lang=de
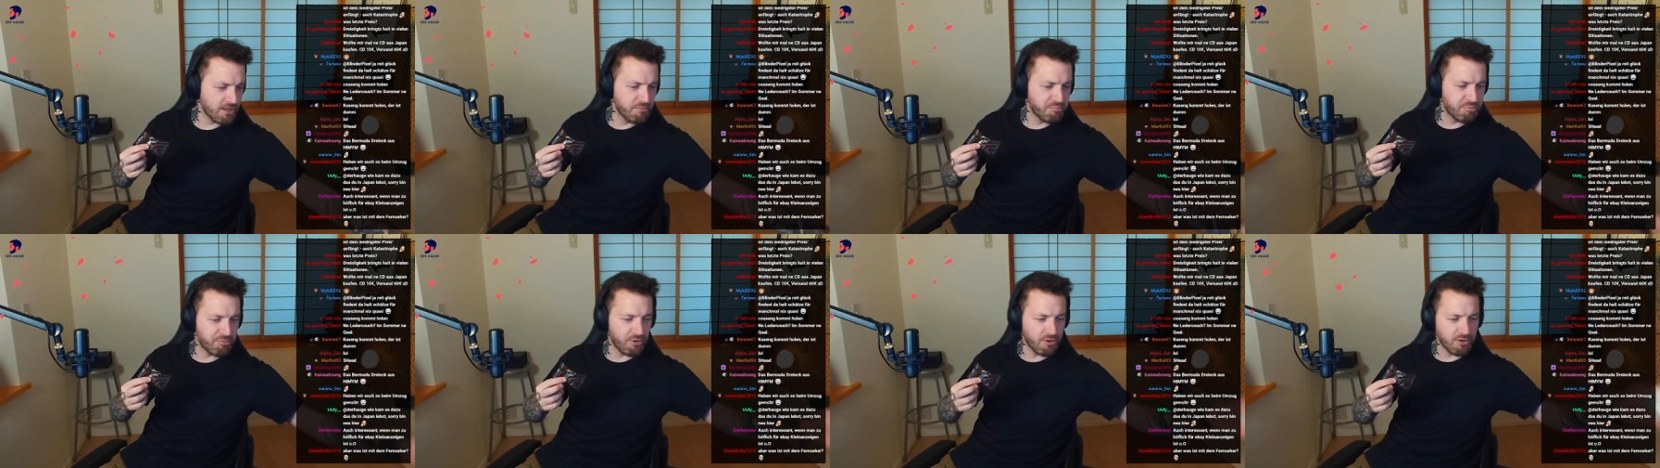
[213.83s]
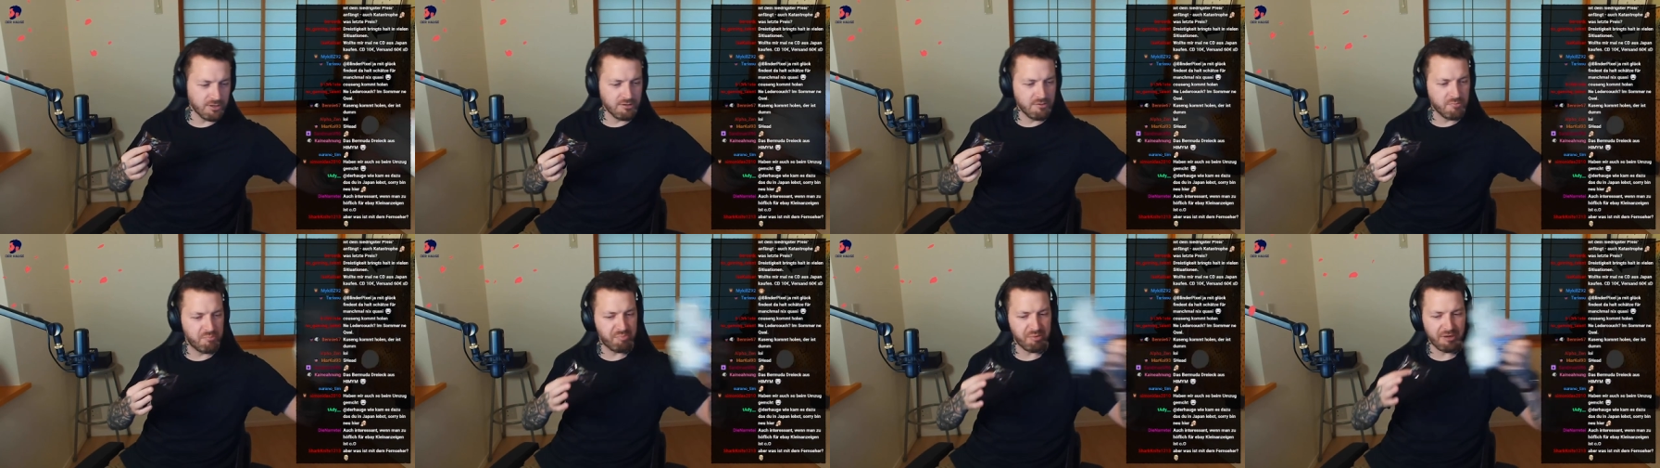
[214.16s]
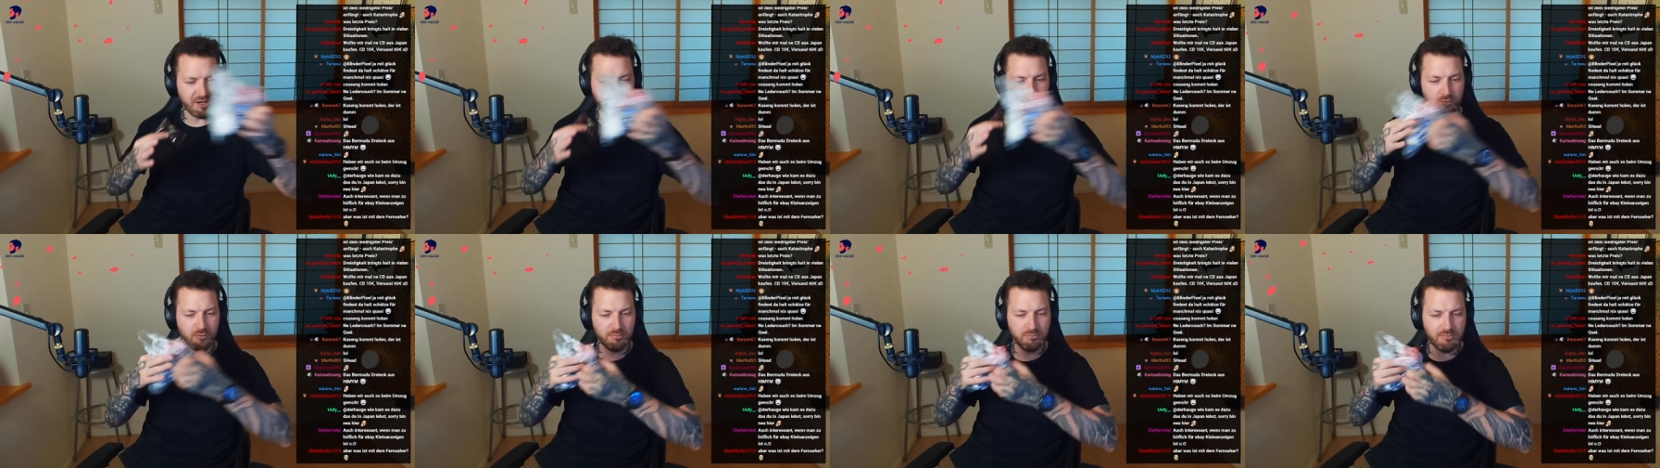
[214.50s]
angebrochene
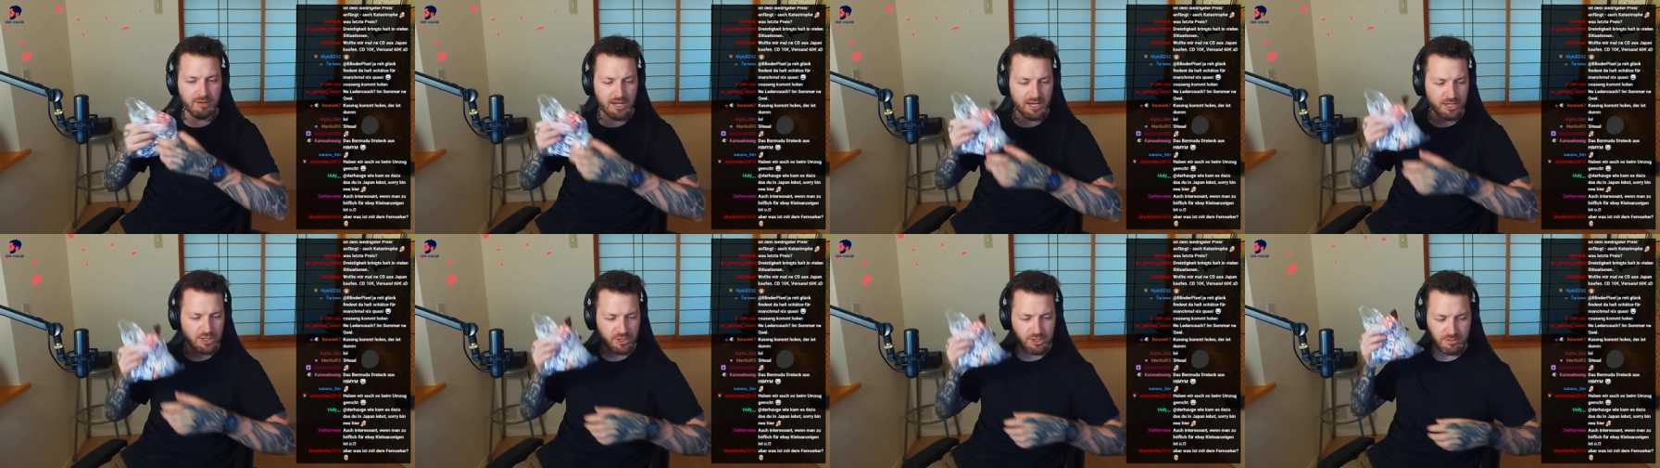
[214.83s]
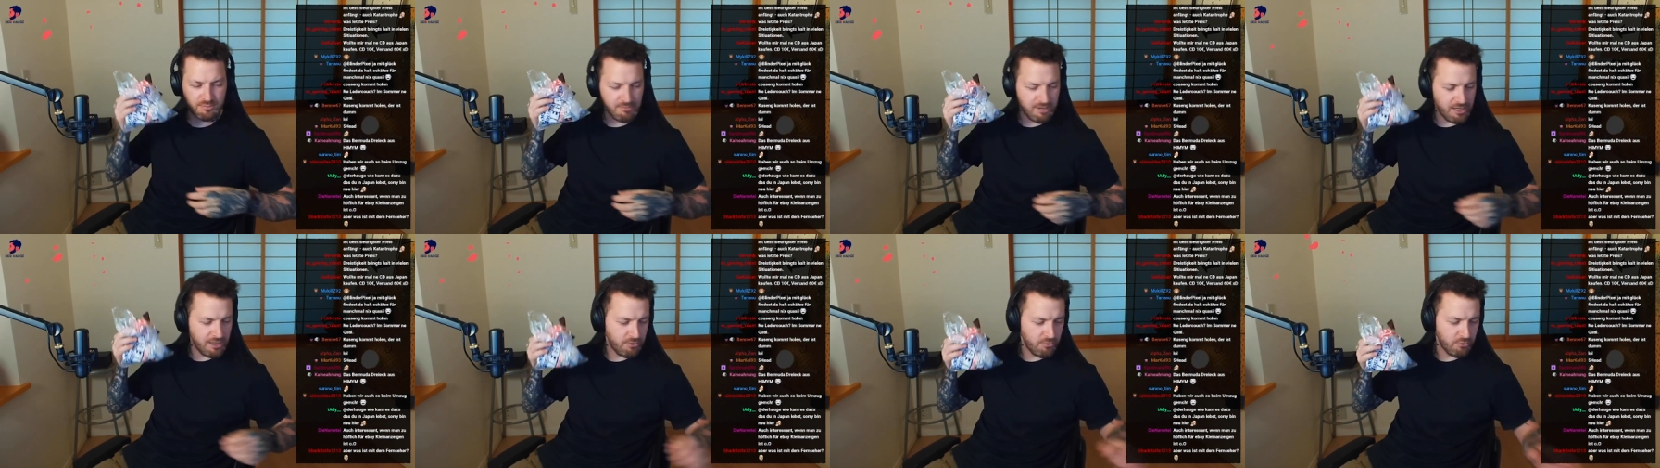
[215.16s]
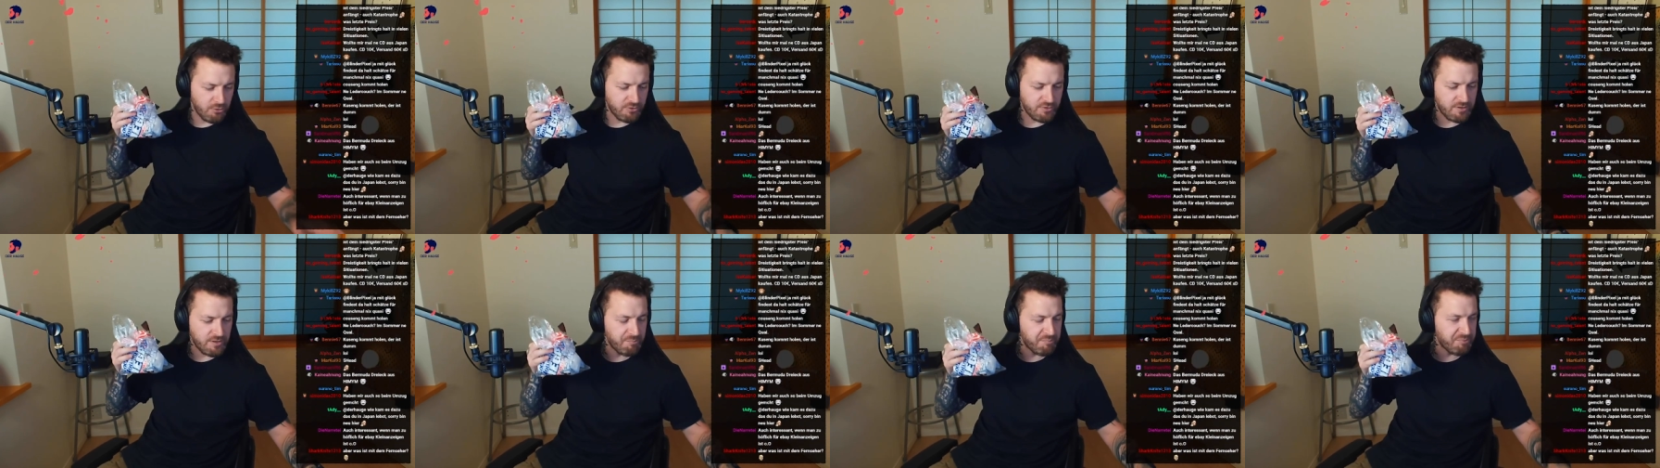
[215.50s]
Packung Marshmallow,